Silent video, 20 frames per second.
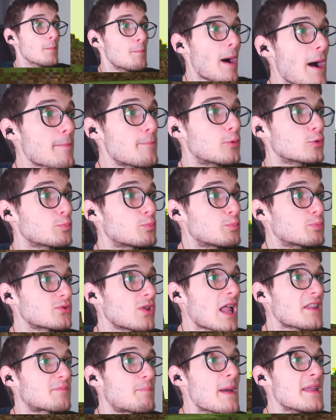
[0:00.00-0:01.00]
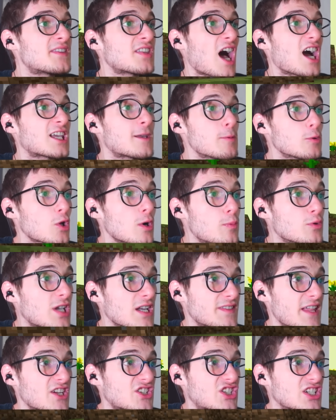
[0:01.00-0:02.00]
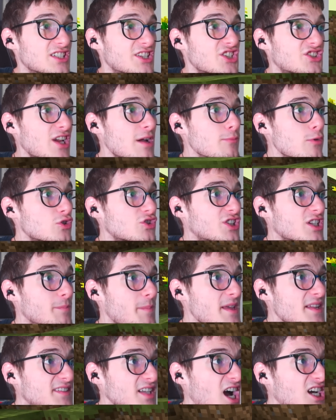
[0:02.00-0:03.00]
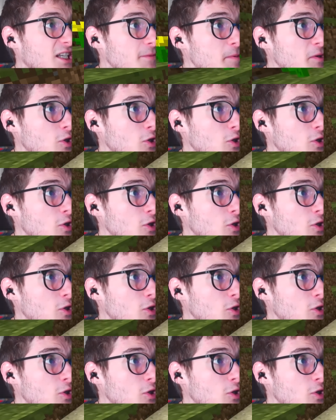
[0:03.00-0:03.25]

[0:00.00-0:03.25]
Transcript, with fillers: Bak bu, bu bak beni takip ediyor bu kediler. Çıldıracağım dostlarım beni takip